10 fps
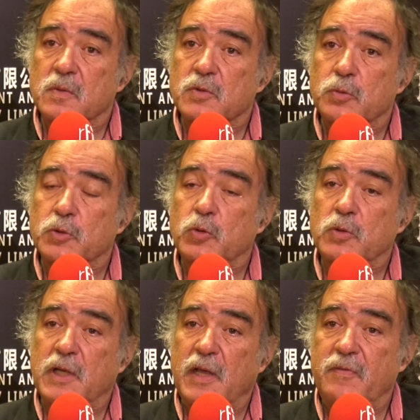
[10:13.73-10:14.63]

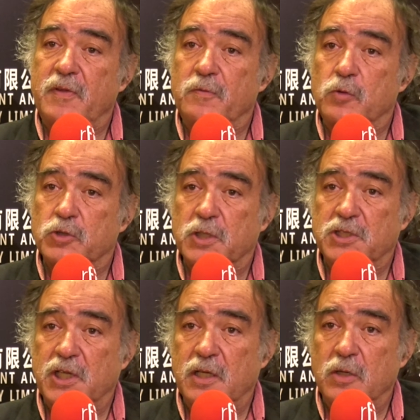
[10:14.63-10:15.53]
sobretudo quem vive no
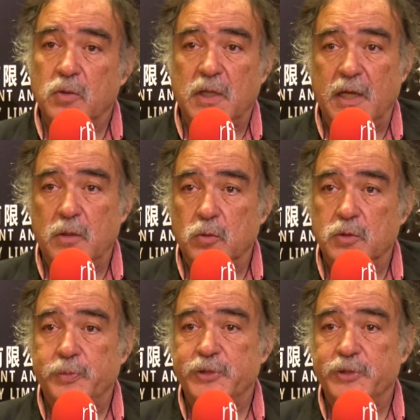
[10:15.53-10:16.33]
estrangeiro, não tem do que se